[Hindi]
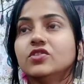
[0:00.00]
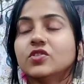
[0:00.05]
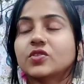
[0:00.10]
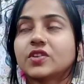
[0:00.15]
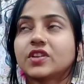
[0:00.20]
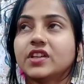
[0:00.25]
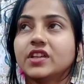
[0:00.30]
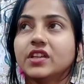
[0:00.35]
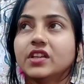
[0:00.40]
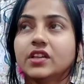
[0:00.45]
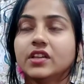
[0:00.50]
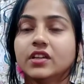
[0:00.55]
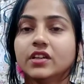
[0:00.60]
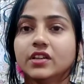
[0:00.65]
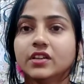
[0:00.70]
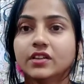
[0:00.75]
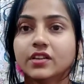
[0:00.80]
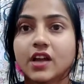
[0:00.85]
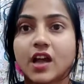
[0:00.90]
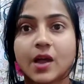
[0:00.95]
जो कि
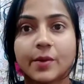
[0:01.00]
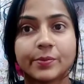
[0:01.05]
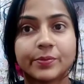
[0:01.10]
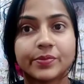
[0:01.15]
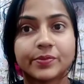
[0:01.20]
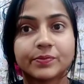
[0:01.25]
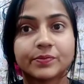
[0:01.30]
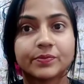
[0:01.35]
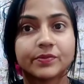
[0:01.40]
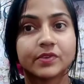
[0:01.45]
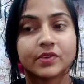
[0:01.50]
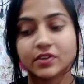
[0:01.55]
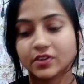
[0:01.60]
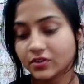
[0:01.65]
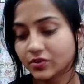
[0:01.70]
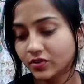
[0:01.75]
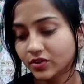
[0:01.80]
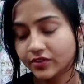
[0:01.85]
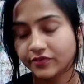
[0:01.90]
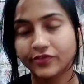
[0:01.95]
आप
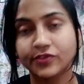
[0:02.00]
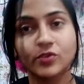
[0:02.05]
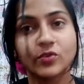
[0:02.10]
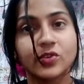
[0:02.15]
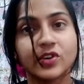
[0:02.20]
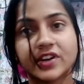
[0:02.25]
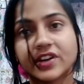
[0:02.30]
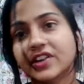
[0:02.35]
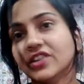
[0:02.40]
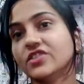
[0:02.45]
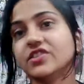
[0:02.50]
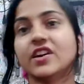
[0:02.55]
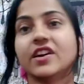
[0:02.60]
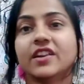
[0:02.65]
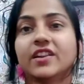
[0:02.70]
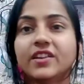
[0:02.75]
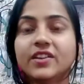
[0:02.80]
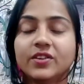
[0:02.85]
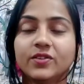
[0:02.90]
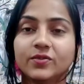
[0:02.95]
को रिव्यू करने
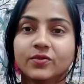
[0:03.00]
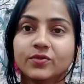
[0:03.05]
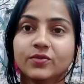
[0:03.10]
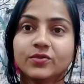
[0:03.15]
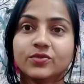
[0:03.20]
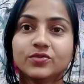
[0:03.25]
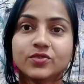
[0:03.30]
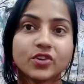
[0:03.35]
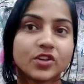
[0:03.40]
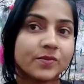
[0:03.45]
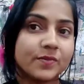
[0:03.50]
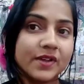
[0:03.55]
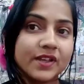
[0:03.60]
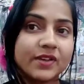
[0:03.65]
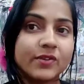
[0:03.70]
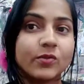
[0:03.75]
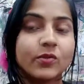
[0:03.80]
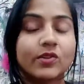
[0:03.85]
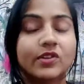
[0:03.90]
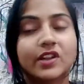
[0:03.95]
जा रही हूँ जो कि
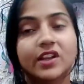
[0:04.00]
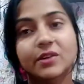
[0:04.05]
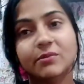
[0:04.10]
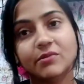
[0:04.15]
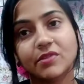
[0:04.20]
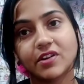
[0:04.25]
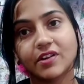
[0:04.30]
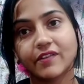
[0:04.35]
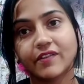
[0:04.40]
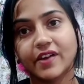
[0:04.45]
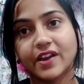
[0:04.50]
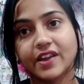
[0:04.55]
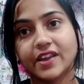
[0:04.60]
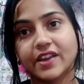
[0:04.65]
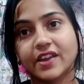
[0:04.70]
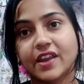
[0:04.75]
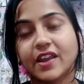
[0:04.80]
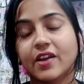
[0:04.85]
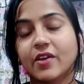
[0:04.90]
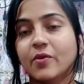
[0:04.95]
मैंने ऑनलाइन
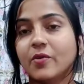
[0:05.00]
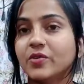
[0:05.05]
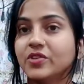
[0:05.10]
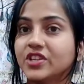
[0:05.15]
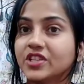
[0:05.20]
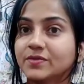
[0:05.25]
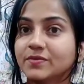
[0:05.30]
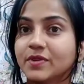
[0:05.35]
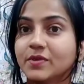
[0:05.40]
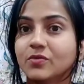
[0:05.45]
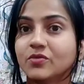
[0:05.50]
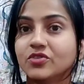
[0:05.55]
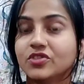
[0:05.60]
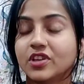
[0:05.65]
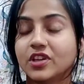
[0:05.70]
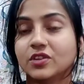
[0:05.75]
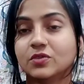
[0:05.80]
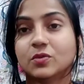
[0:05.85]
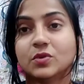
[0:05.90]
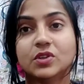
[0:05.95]
मंगवाए हैं और जिसमें
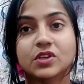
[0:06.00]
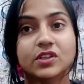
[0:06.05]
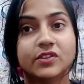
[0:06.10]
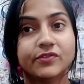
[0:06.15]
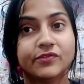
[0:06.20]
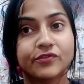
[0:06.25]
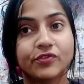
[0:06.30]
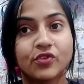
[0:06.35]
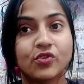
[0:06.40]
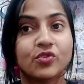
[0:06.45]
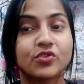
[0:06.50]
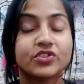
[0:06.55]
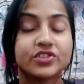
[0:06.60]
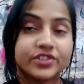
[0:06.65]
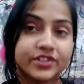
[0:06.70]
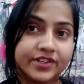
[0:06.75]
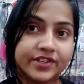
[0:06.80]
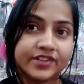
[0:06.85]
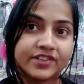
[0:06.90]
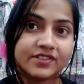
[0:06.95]
मुझे ट्वेंटी फोर
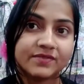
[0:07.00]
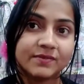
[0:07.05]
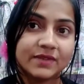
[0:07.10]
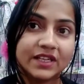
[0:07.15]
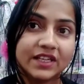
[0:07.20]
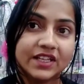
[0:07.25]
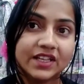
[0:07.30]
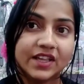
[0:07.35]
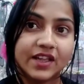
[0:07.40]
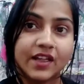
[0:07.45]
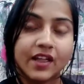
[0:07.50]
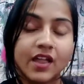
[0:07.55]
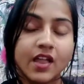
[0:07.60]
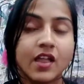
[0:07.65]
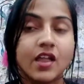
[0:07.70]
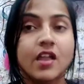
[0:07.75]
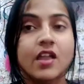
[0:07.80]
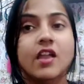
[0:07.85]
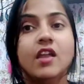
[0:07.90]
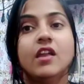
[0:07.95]
शेड्स मिली हैं
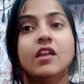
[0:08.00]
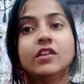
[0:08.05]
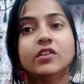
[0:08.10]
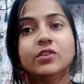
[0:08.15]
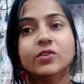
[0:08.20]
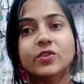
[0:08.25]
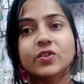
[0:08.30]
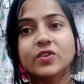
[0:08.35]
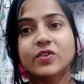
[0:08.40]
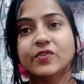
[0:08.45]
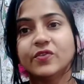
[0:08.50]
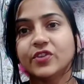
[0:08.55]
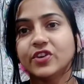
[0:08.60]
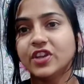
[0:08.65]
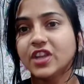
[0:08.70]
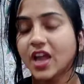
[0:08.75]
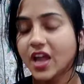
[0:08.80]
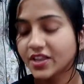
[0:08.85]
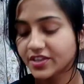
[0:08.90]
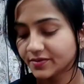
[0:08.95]
तो
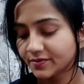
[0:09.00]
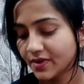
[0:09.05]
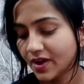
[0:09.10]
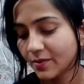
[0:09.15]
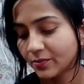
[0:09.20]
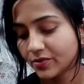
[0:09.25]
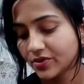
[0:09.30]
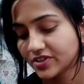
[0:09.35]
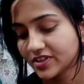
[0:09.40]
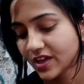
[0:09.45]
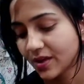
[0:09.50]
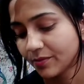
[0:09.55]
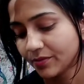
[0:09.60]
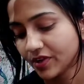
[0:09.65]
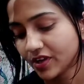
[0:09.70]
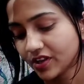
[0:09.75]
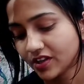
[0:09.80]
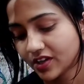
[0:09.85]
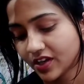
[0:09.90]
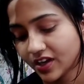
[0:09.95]
वही आज मैं आपके
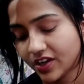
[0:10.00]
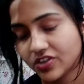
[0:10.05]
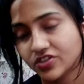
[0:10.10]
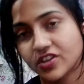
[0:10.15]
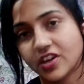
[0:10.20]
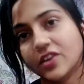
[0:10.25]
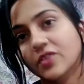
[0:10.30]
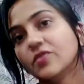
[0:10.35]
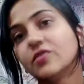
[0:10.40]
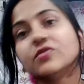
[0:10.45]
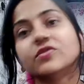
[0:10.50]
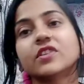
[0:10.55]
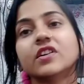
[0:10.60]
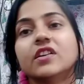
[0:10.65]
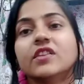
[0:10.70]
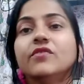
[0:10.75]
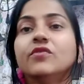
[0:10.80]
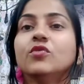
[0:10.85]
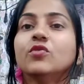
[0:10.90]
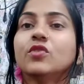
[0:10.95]
सामने दिखाने जा रही हूँ
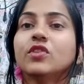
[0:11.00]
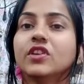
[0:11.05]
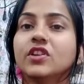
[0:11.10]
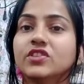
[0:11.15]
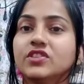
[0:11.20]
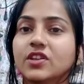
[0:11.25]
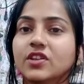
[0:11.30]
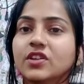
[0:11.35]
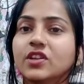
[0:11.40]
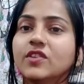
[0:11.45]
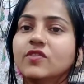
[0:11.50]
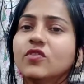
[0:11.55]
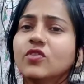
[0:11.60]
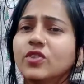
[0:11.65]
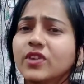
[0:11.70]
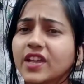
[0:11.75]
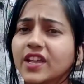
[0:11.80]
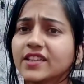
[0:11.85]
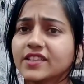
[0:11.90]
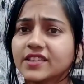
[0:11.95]
उसका रिव्यू करने जा रही हूँ कि
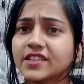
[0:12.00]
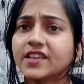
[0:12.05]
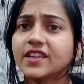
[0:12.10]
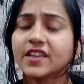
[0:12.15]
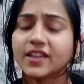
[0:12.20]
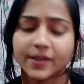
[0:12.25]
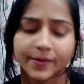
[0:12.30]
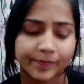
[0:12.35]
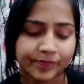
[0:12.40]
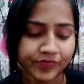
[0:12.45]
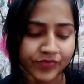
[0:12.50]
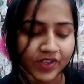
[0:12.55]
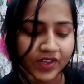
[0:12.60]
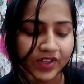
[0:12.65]
वो कैसे हैं